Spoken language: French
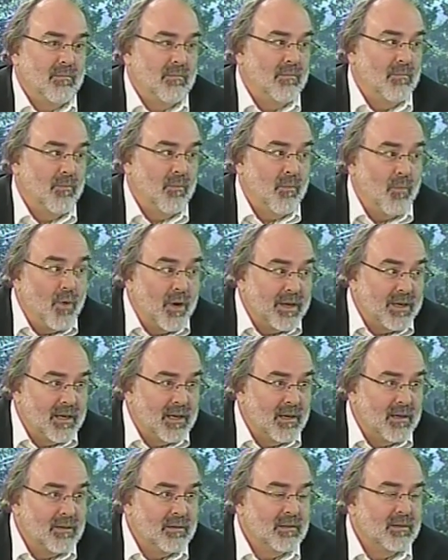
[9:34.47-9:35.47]

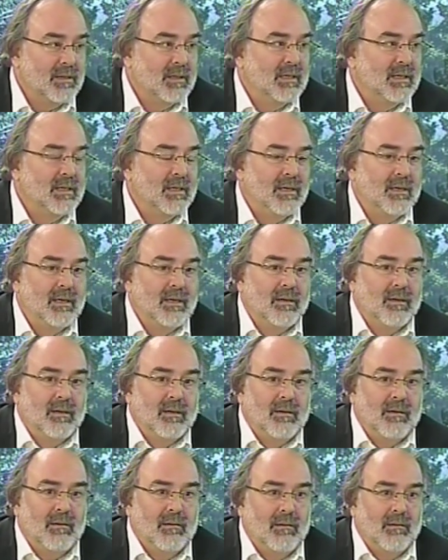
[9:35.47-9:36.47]
moyen-là.
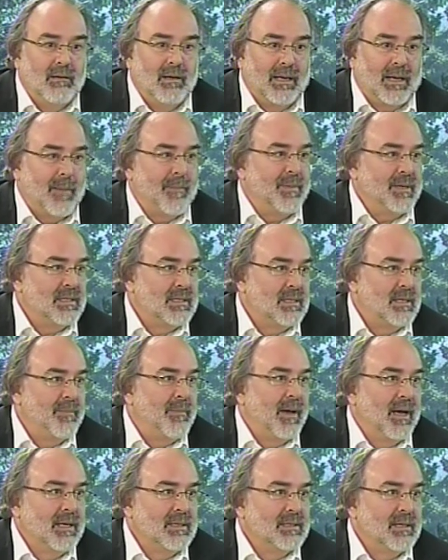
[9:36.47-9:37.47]
Euh, la capacité,
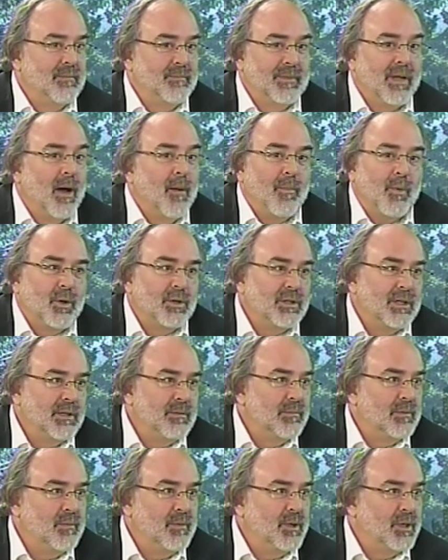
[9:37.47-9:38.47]
par exemple, d'emporter
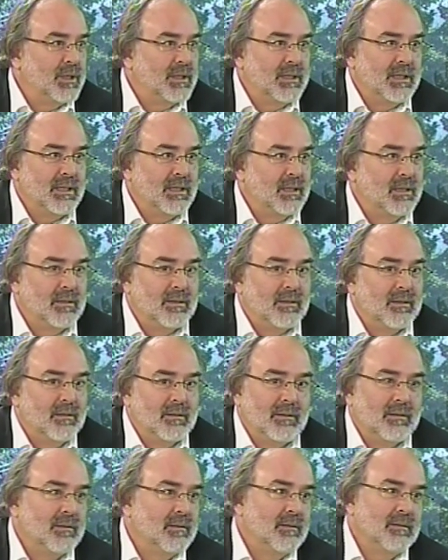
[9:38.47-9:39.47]
une bibliothèque
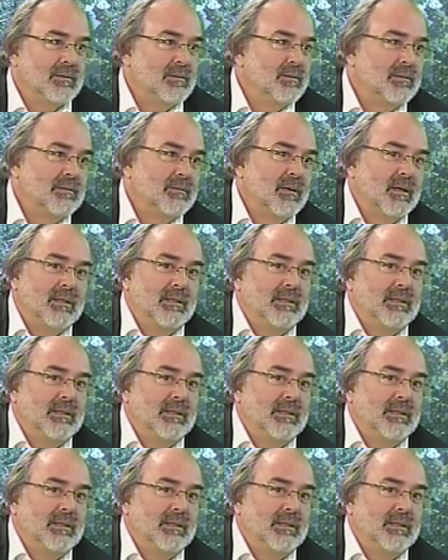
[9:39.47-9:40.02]
euh, à